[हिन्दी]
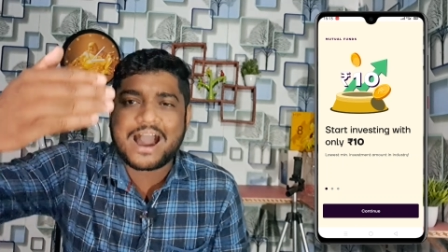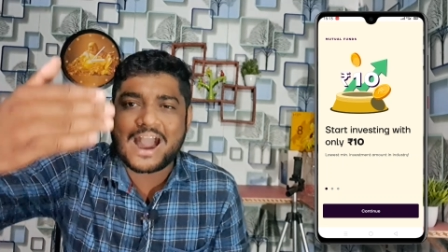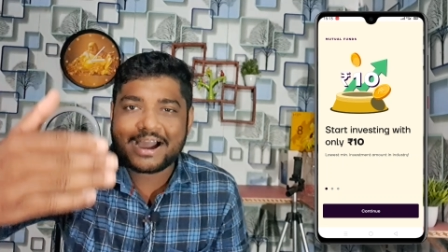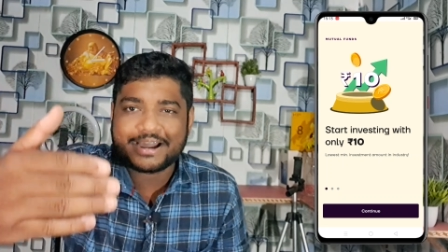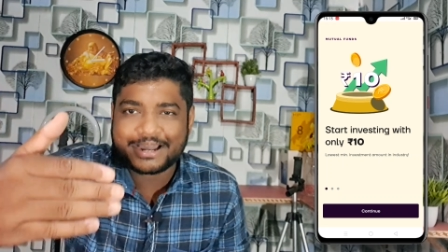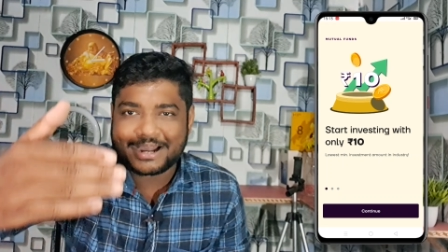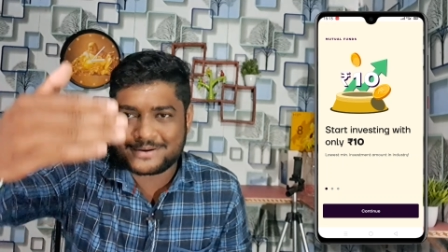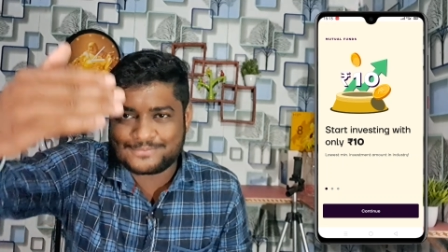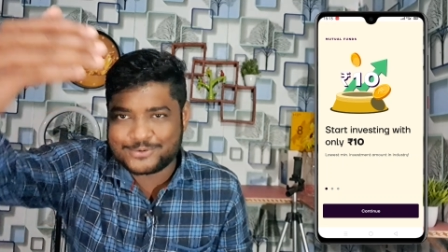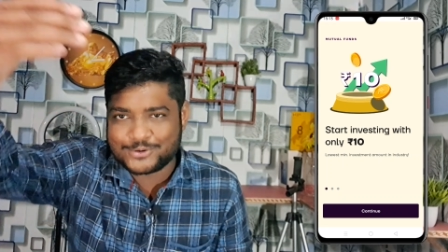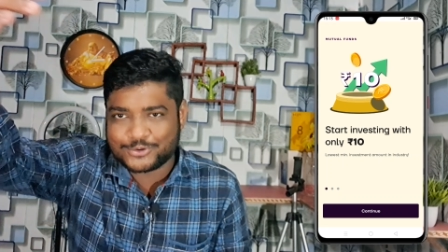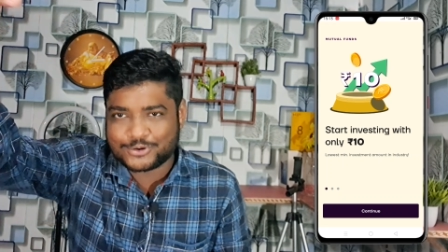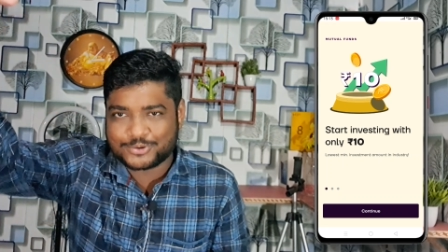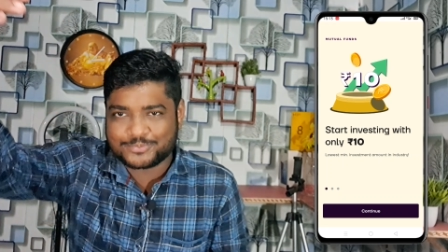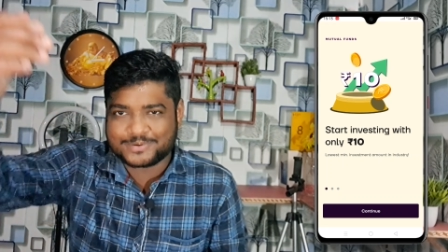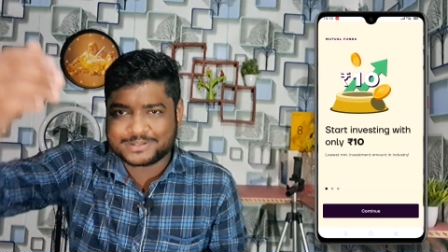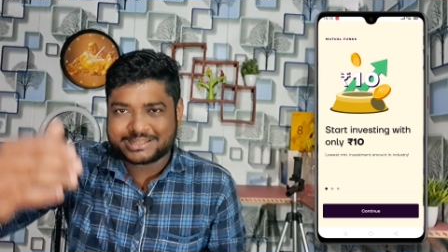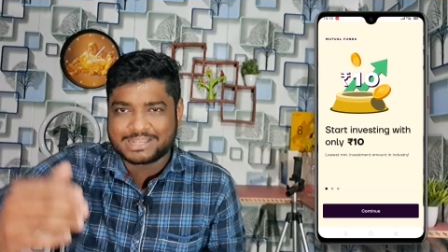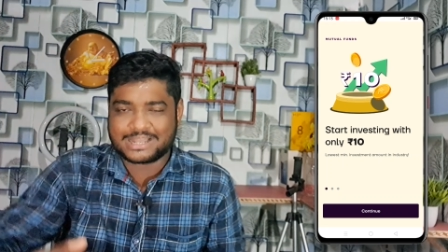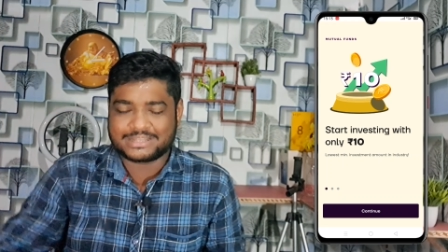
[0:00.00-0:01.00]
आगे आप लोगों
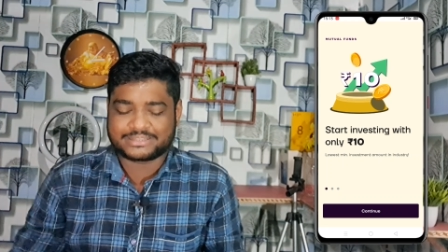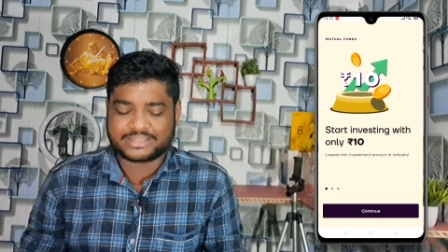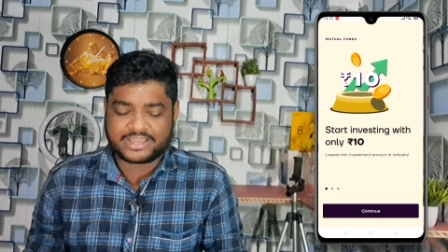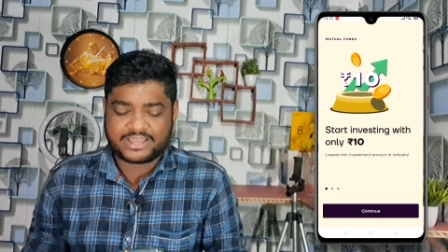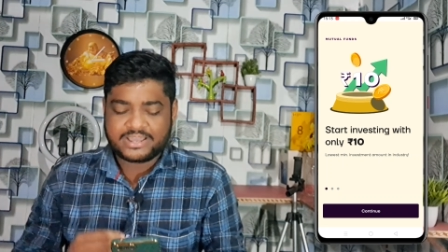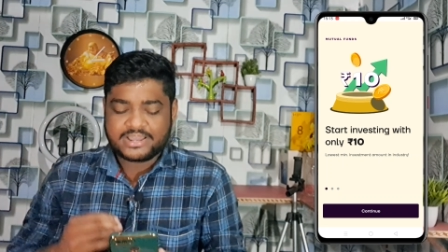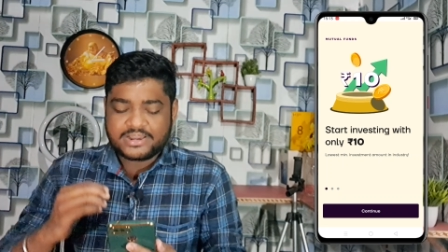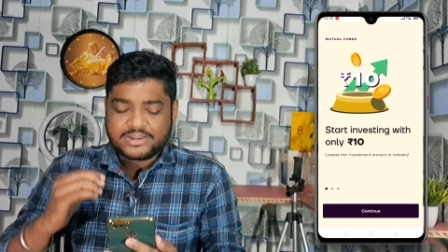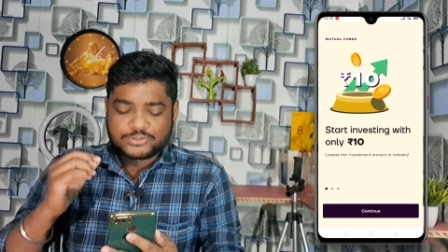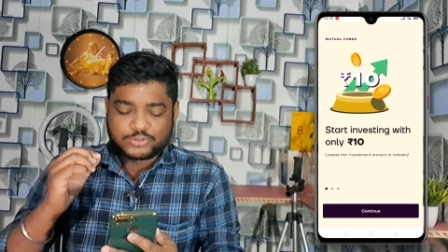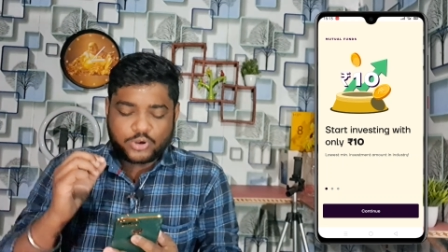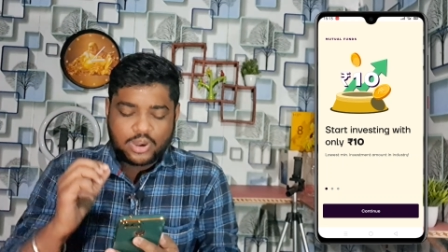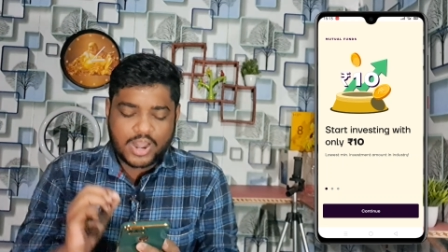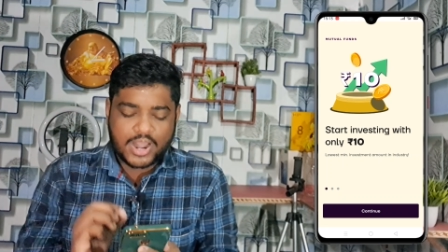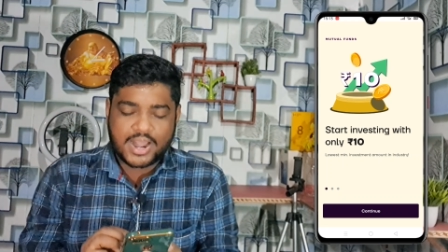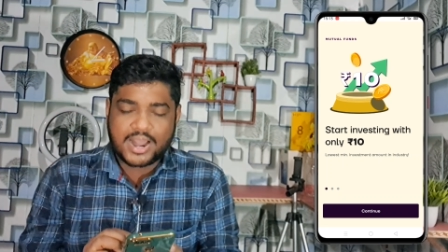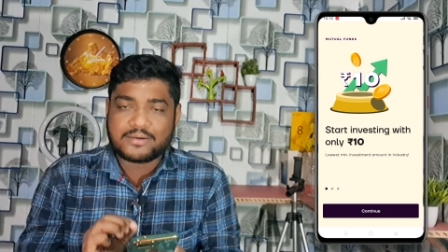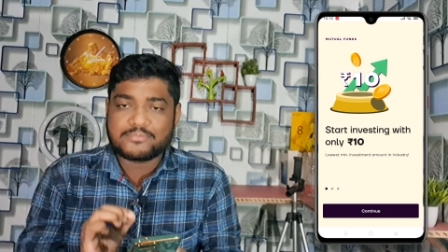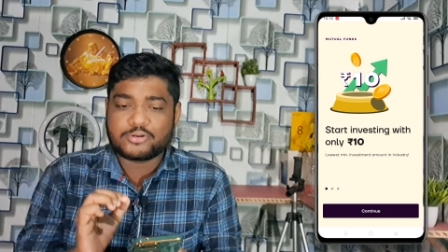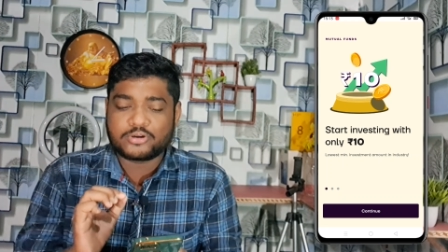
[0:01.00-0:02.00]
को बताते तो
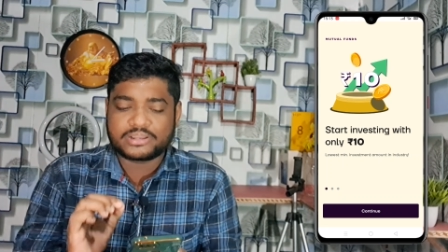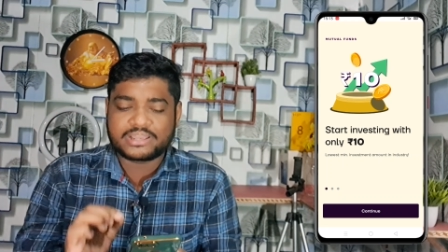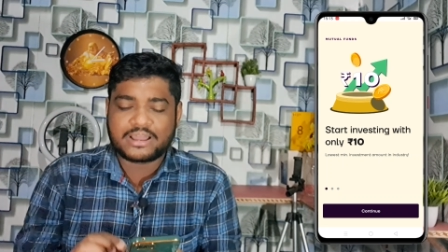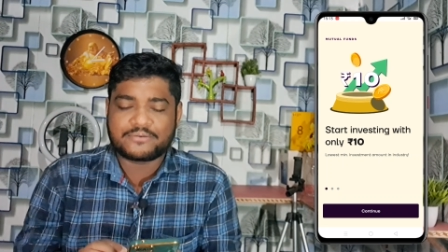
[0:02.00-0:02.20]
आप लोग